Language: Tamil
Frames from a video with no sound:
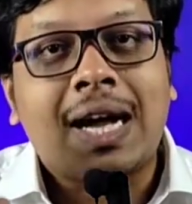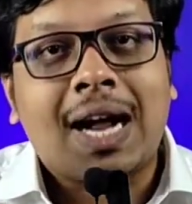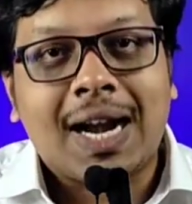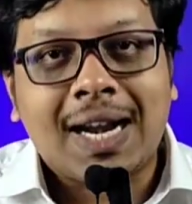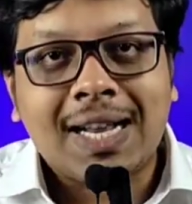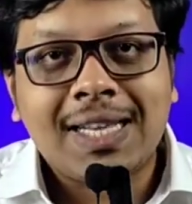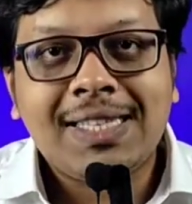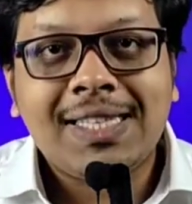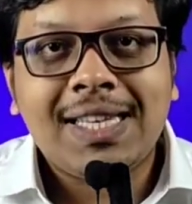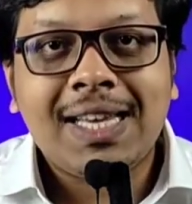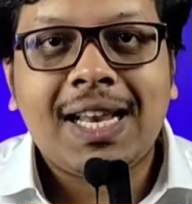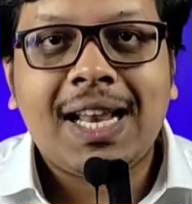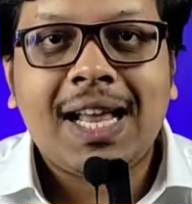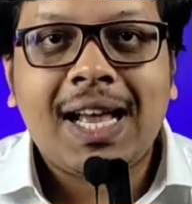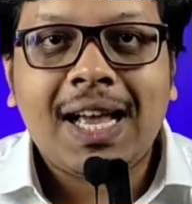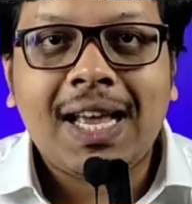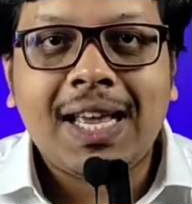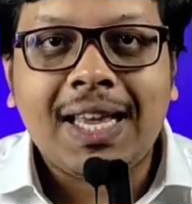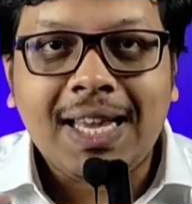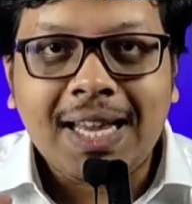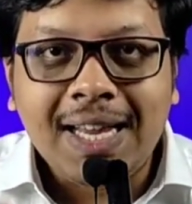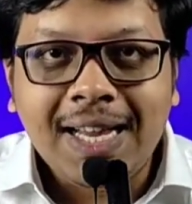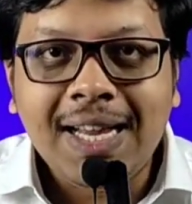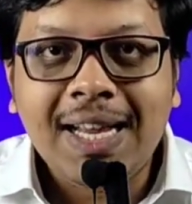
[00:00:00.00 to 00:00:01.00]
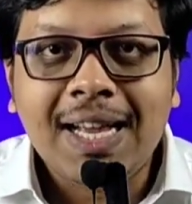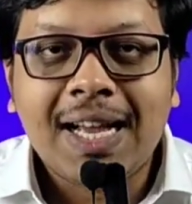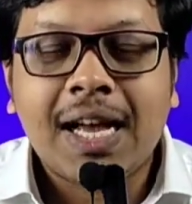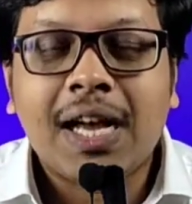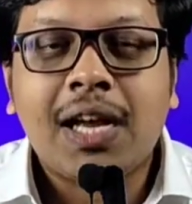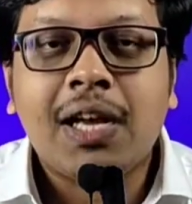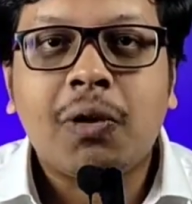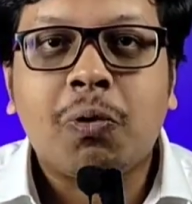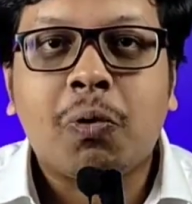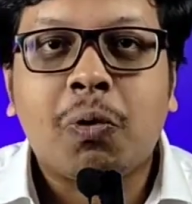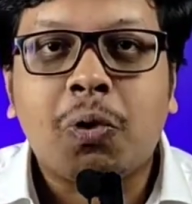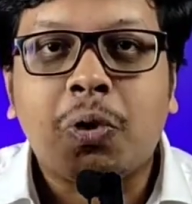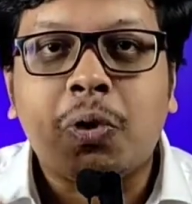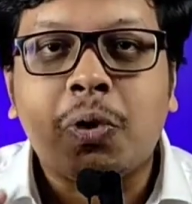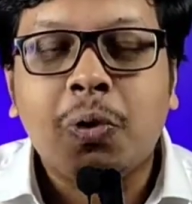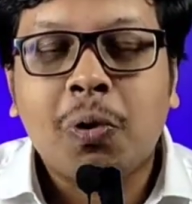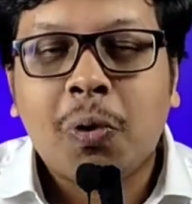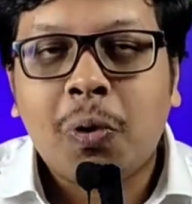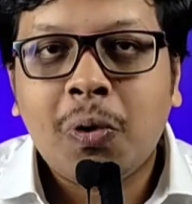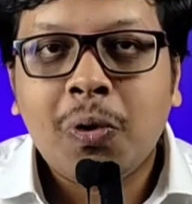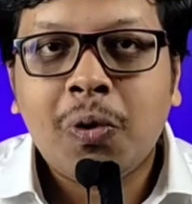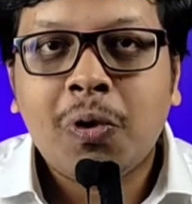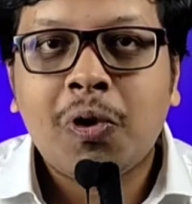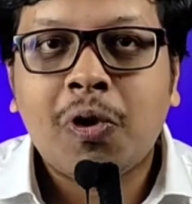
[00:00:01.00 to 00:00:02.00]
கடைசியில் இங்கே ஒரு
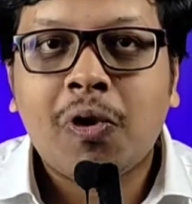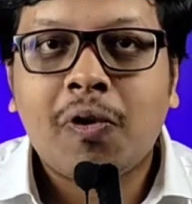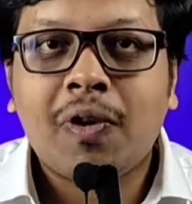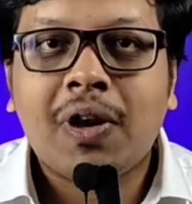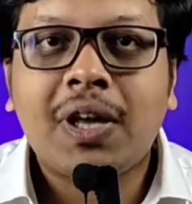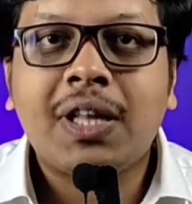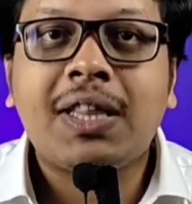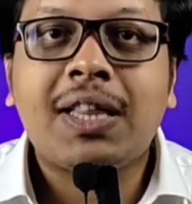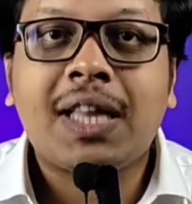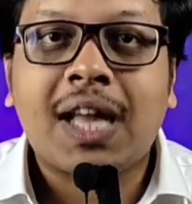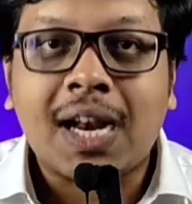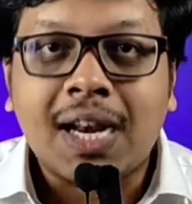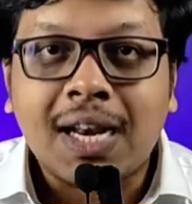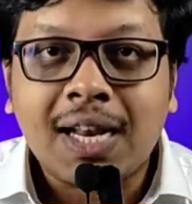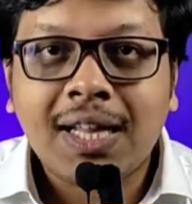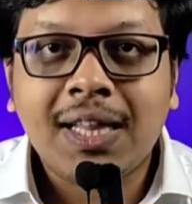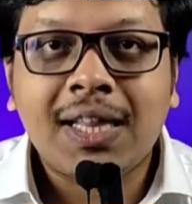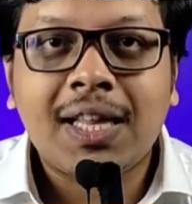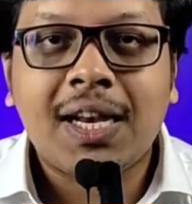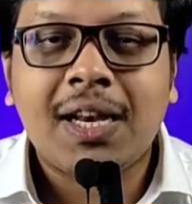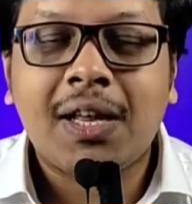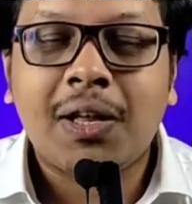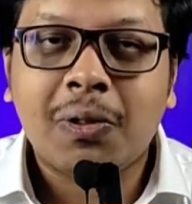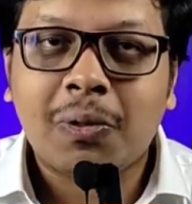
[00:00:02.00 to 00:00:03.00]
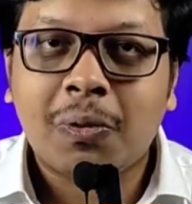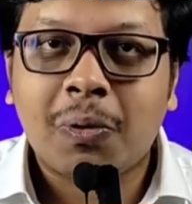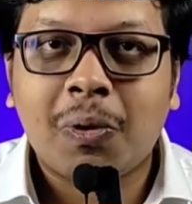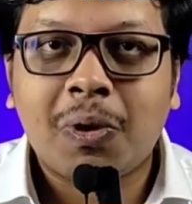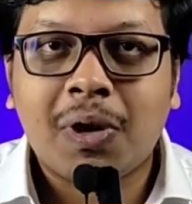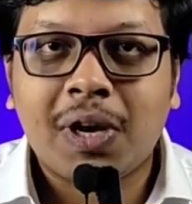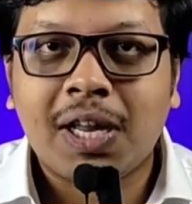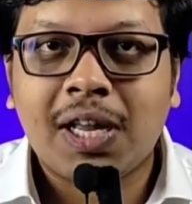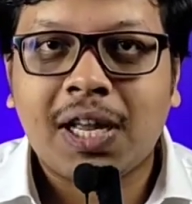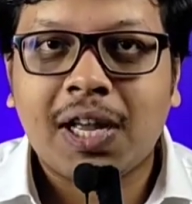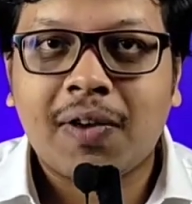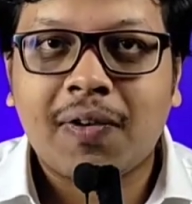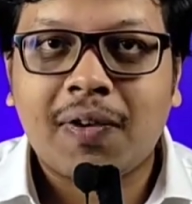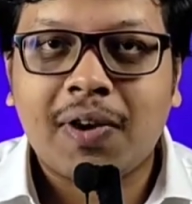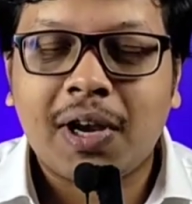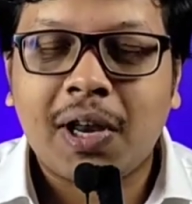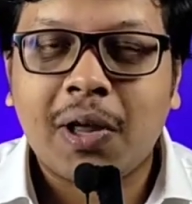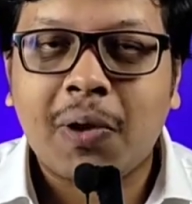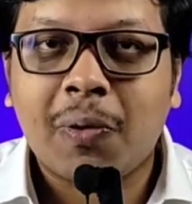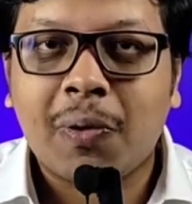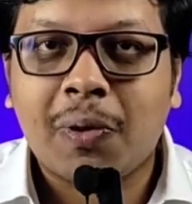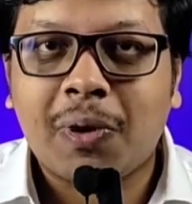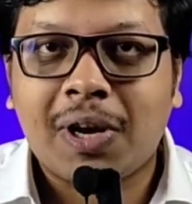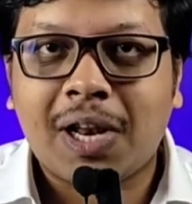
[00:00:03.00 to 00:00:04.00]
யோங்கோவை தன்னந்தனியாக தோக்கடிக்க
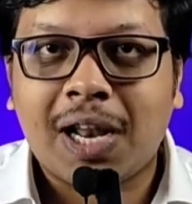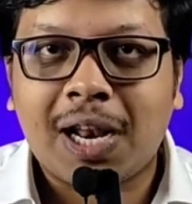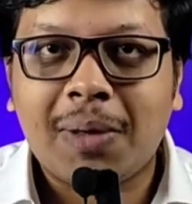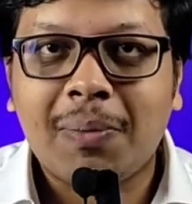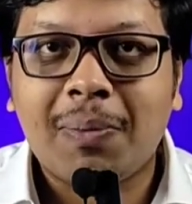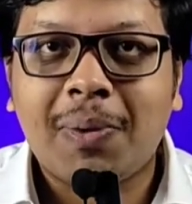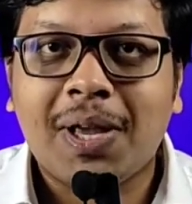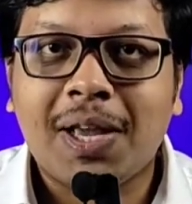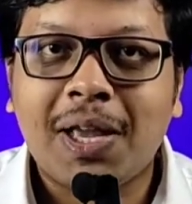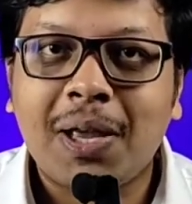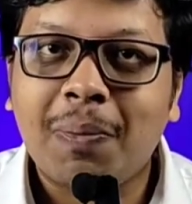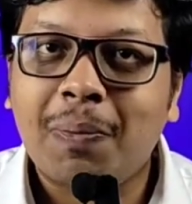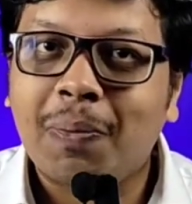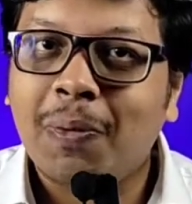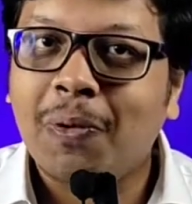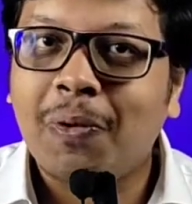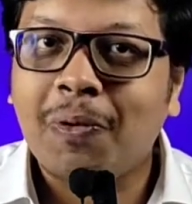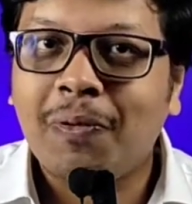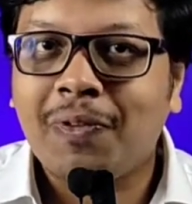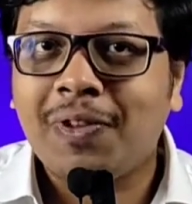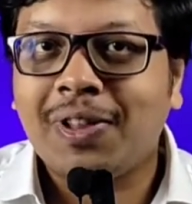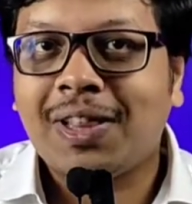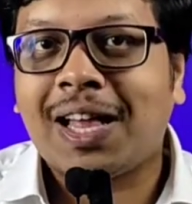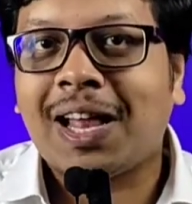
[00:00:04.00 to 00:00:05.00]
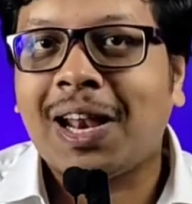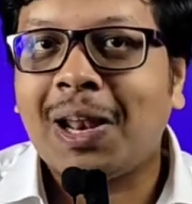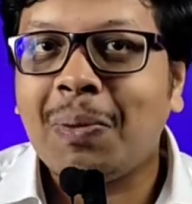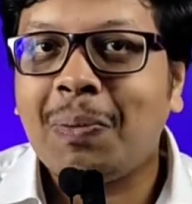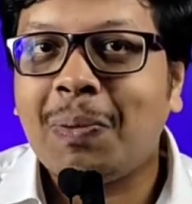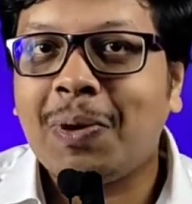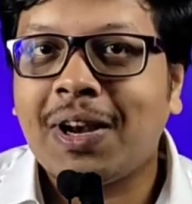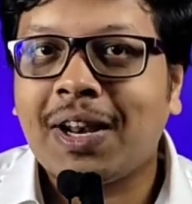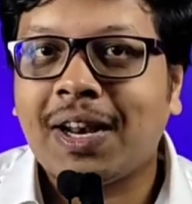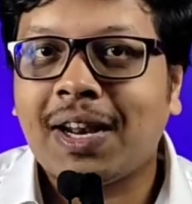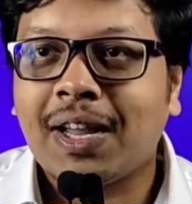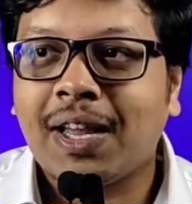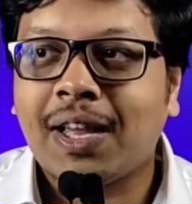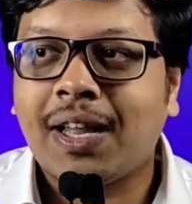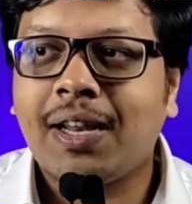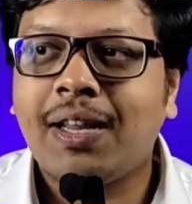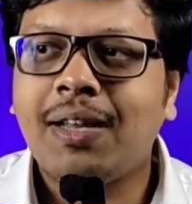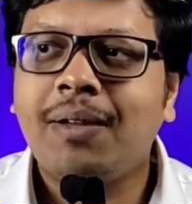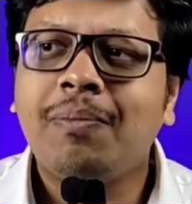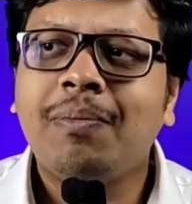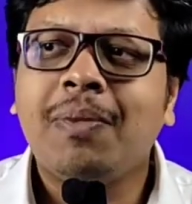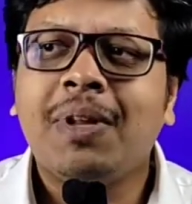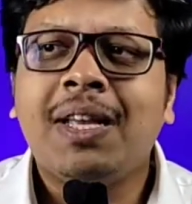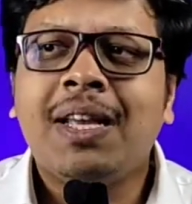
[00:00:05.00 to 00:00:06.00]
வேண்டிய ஒரு நிலைமைக்கு இப்போ லூஃபி
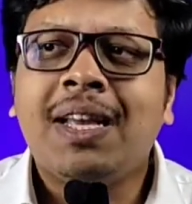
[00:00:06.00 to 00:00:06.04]
தள்ளப்பட்டிருக்காரு